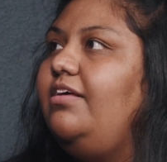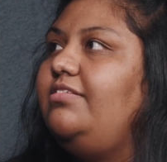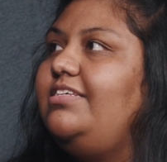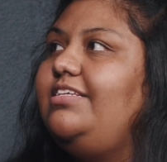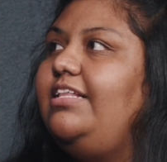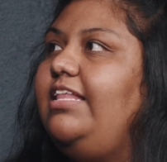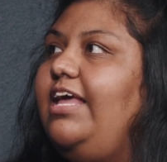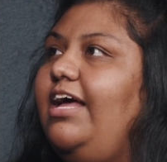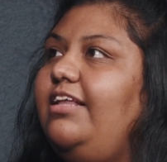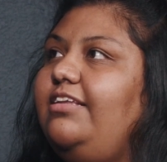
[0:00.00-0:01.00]
se
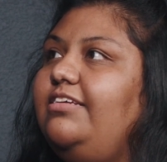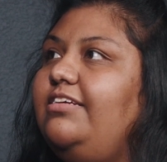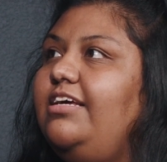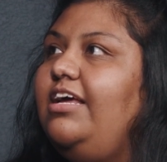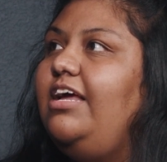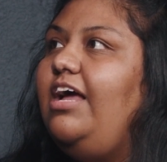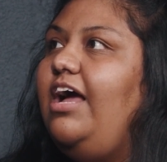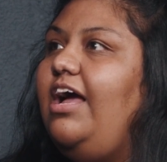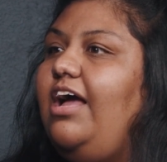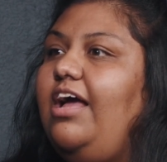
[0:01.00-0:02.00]
sentían
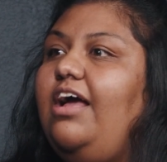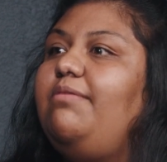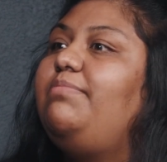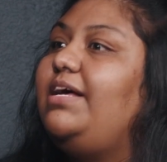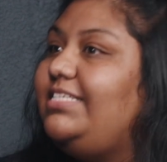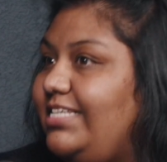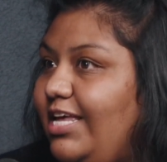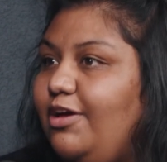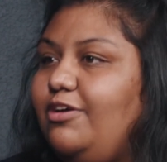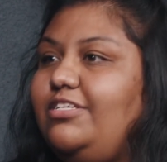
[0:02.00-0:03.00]

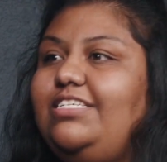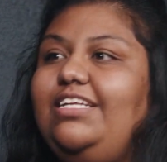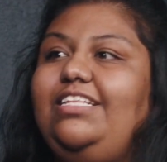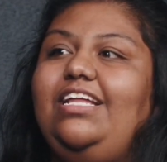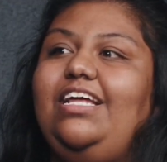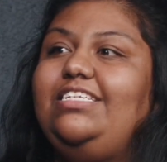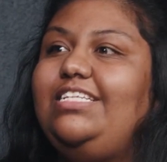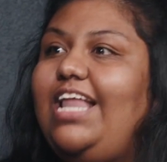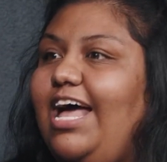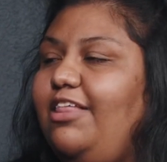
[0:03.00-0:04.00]
vacíos. se sentían
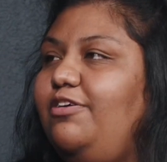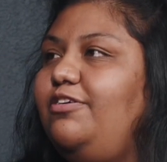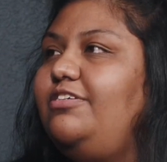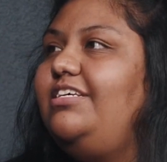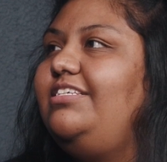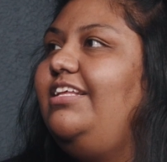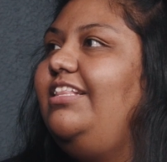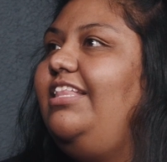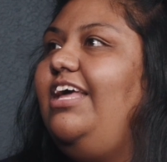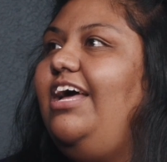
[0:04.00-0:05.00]
aislados, se
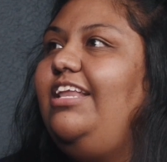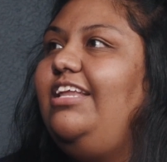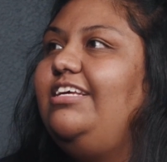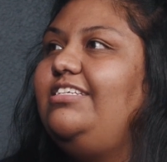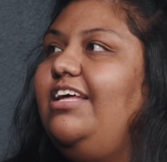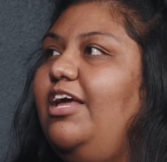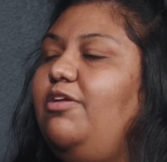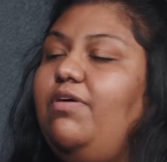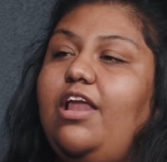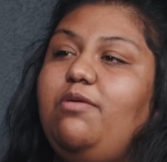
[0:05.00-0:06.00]
sentían este, que
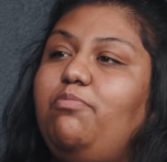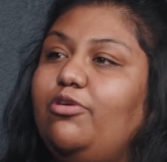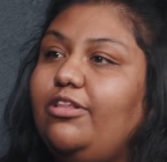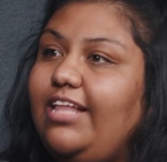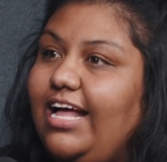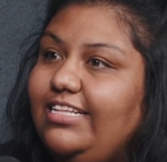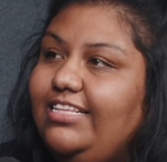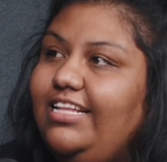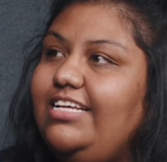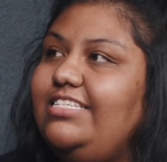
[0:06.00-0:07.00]
no eran
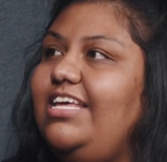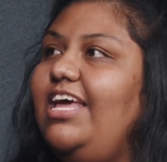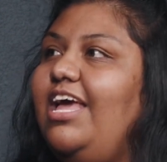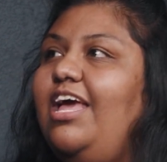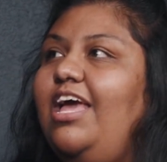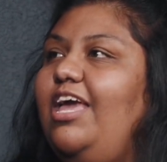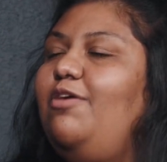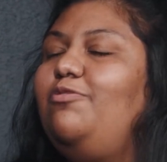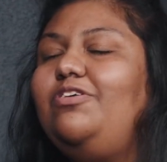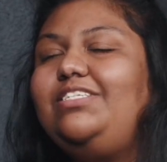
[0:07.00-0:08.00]
importantes y,
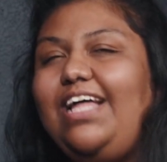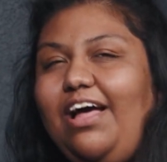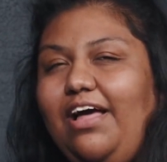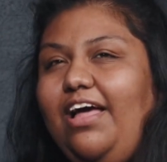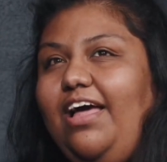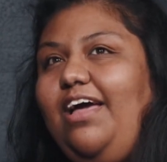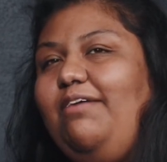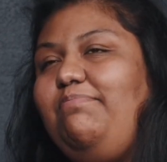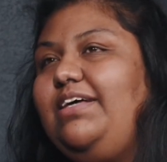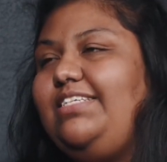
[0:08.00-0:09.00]
y uno está
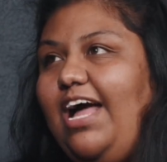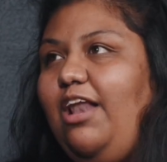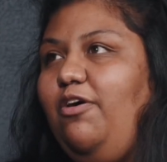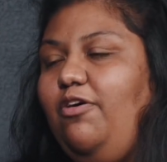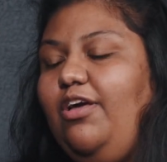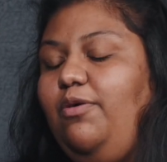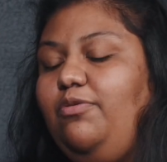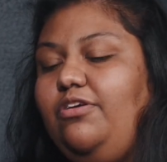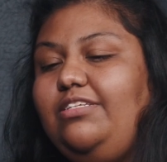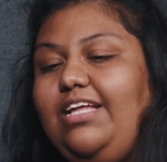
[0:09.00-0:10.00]
pasa algo, que
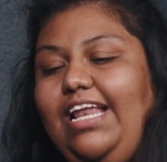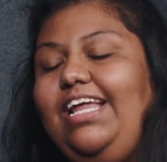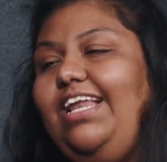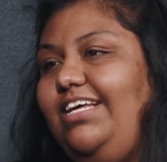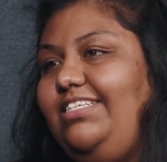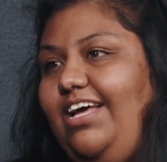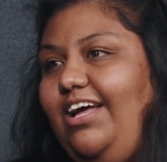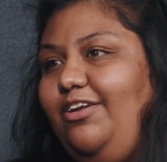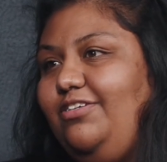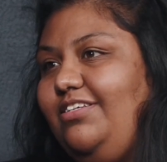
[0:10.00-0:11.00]
uno está en la
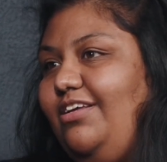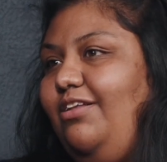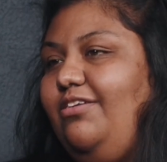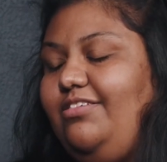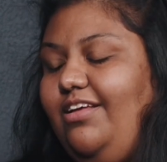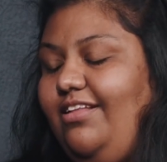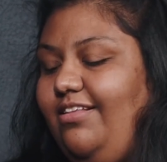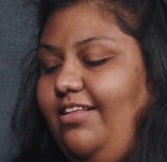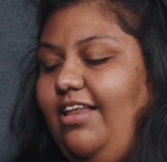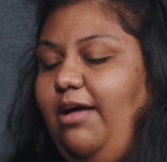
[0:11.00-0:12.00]
iglesia, no sé si,
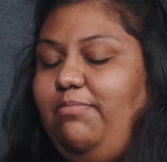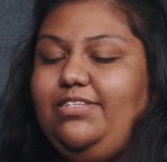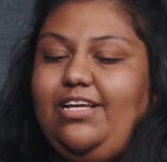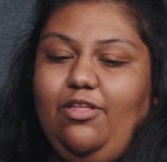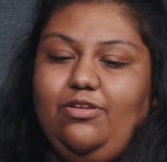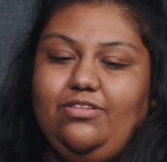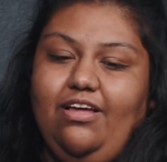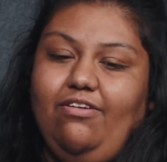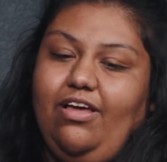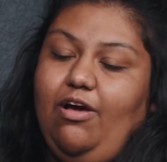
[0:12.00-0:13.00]
le ha pasado a
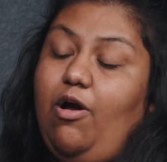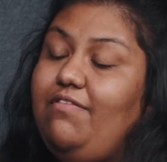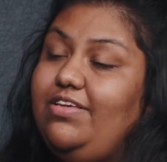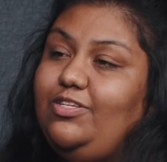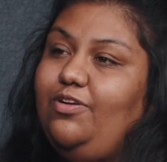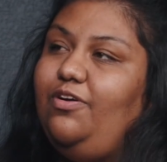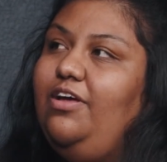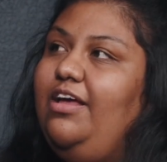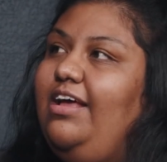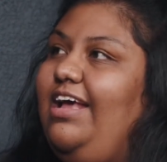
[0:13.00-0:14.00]
usted o, ha visto,
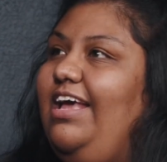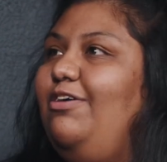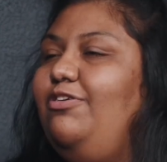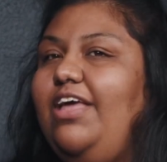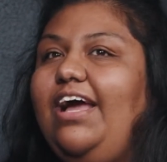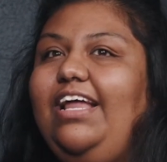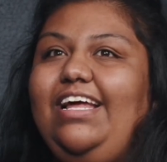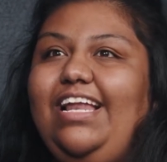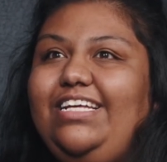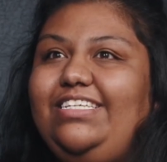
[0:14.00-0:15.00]
y uno llega a
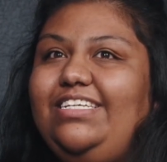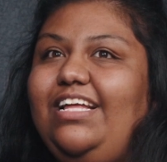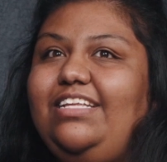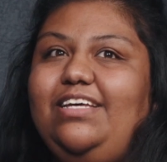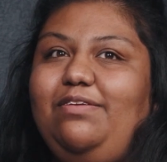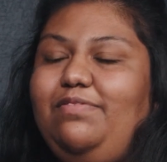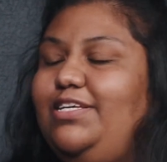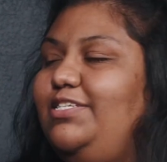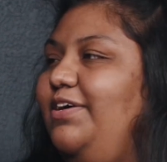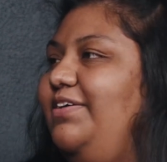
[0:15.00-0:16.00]
la iglesia, está el
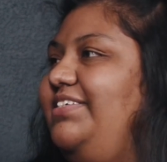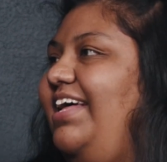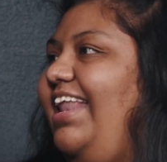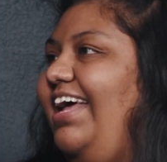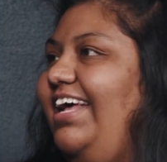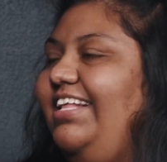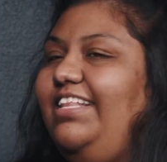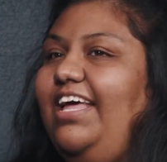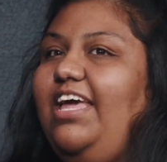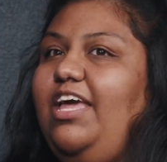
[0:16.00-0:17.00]
servicio, está la
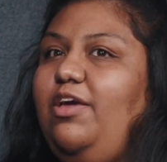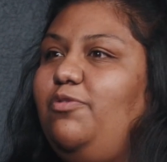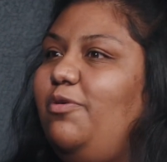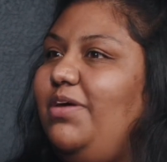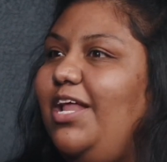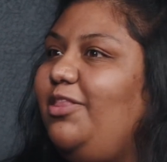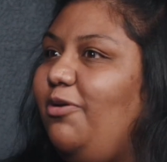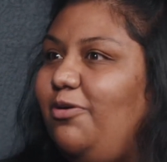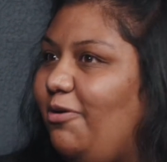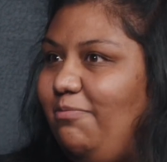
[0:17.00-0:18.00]
gente, y, uno mira
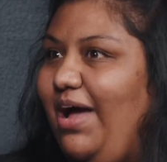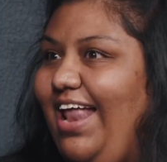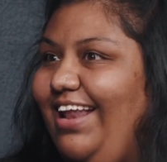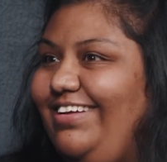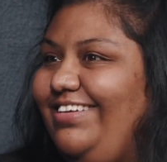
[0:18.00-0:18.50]
todo normal.